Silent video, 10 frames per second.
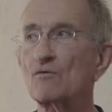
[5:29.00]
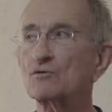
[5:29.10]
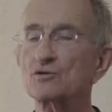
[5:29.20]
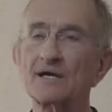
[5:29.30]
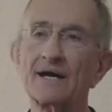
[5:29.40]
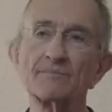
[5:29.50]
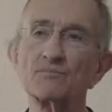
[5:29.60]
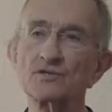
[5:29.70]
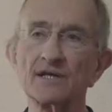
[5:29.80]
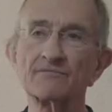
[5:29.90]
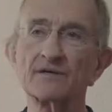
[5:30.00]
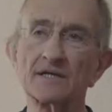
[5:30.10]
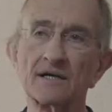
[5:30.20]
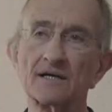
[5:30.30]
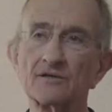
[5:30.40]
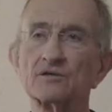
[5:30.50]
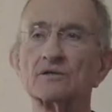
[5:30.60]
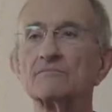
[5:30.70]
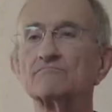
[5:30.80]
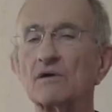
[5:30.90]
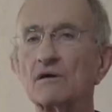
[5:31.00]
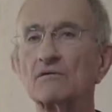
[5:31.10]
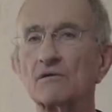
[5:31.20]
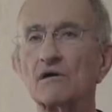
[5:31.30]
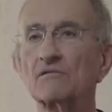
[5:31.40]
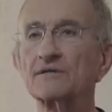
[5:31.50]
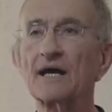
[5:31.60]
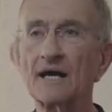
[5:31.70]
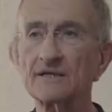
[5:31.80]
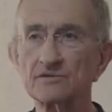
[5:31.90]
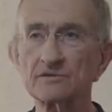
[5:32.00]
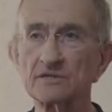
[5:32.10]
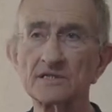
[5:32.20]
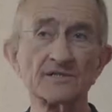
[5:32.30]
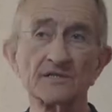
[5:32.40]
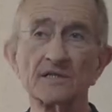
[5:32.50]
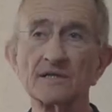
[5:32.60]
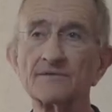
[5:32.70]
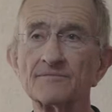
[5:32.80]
Und schreiben ist einfach äh, auf eine Art easy,